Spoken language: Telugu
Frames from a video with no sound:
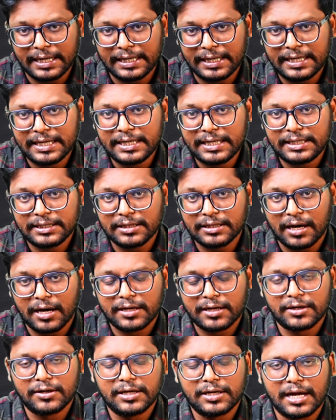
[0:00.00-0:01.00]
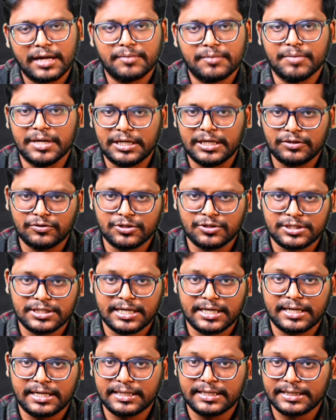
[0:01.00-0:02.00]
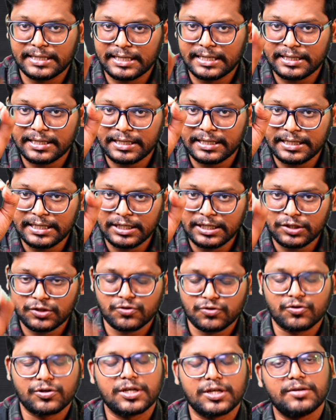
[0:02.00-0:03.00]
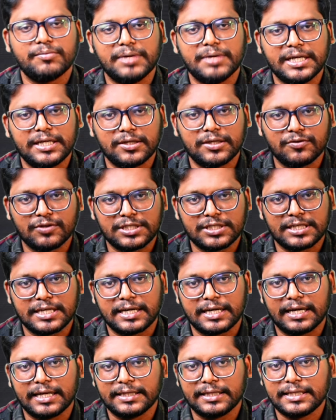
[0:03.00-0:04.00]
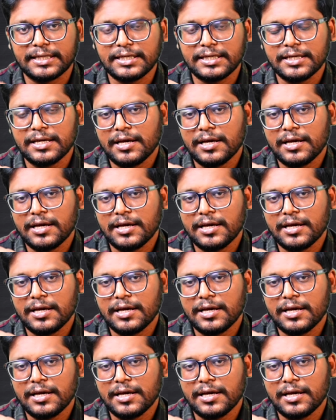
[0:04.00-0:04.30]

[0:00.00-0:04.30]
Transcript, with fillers: నీటి దారులు కానీ బయటకు వచ్చినట్లయితే లేదా నీటి చుక్కలు బయటకు వచ్చినట్లయితే